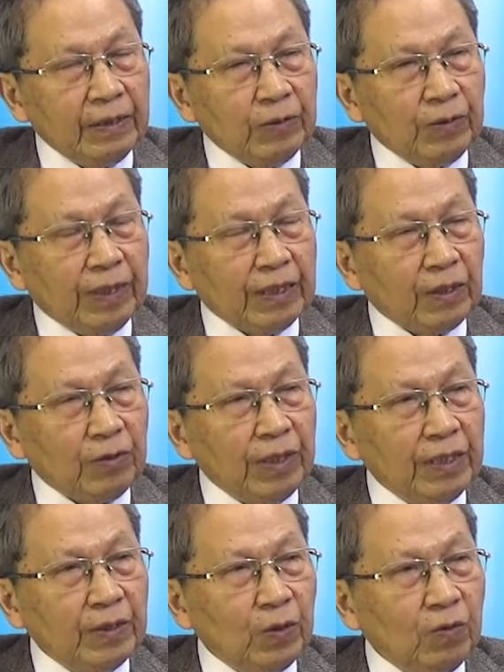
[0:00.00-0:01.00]
chủ nghĩa xã hội
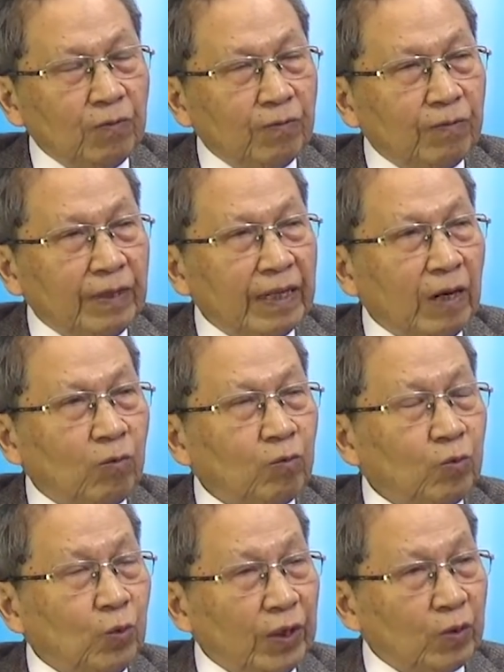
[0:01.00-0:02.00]
Liên Xô với học
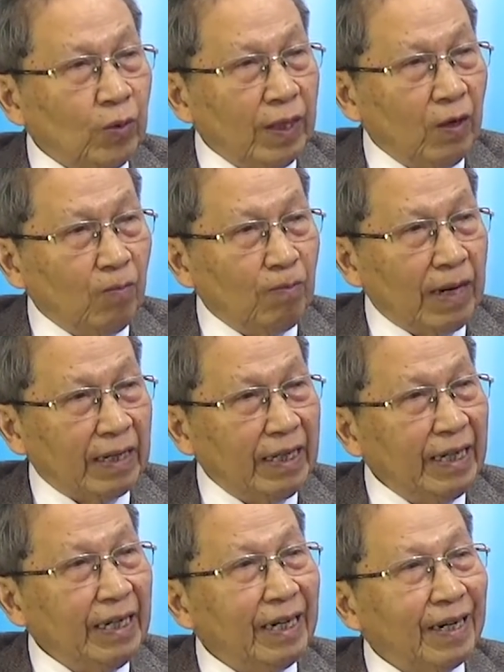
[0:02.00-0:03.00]
thuyết khoa học
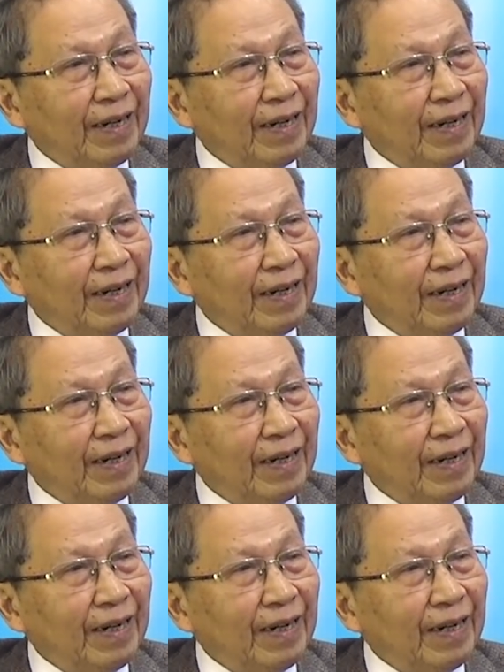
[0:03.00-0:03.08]
Mác-Lênin.